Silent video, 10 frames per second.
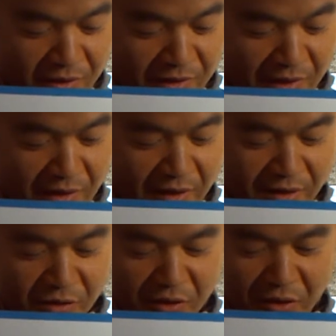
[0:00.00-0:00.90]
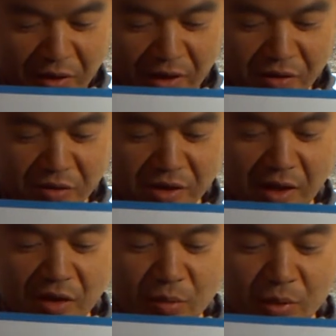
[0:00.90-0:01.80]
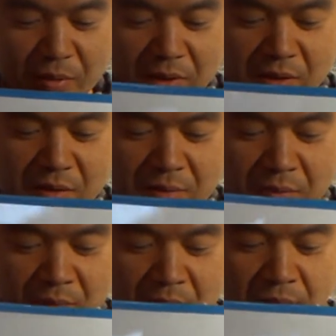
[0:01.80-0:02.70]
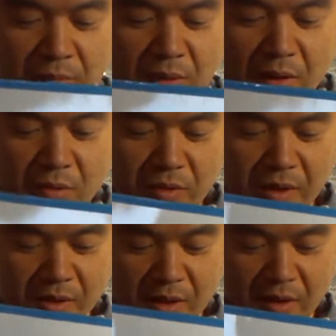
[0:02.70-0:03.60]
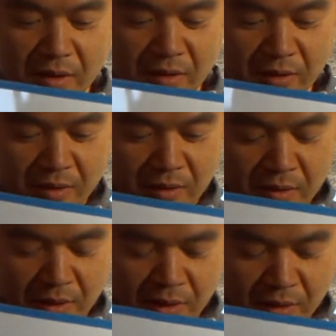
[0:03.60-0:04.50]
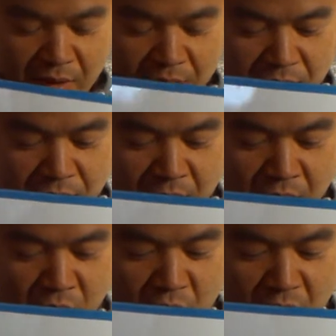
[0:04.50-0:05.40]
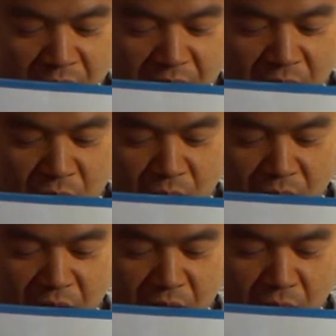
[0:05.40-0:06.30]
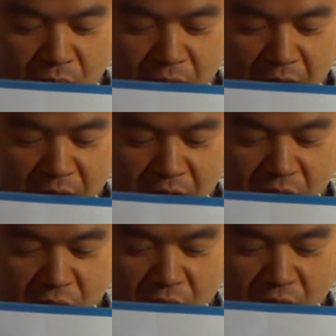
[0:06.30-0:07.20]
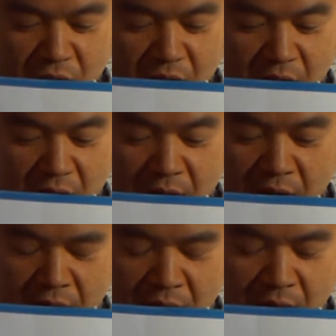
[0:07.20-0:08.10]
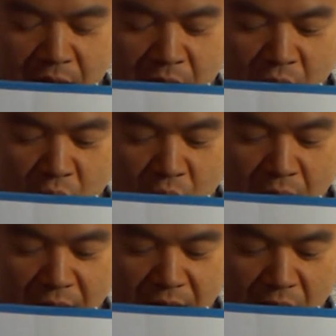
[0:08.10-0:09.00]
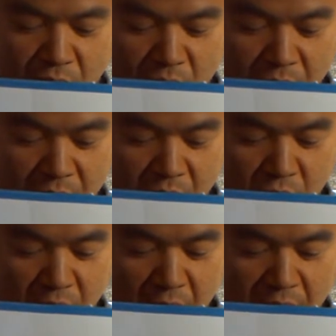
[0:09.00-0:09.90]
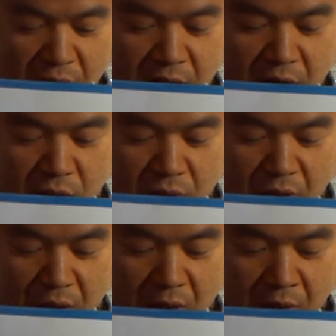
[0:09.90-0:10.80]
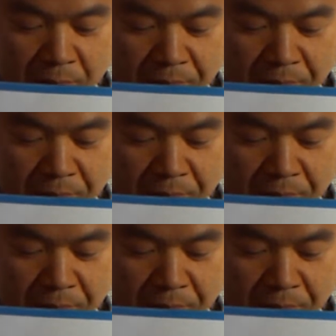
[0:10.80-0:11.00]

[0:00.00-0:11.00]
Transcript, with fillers: 前例についてお話をしたいと思いますあのですね、えー、障害者総合支援法第1条の2で障害者及び障害児にとって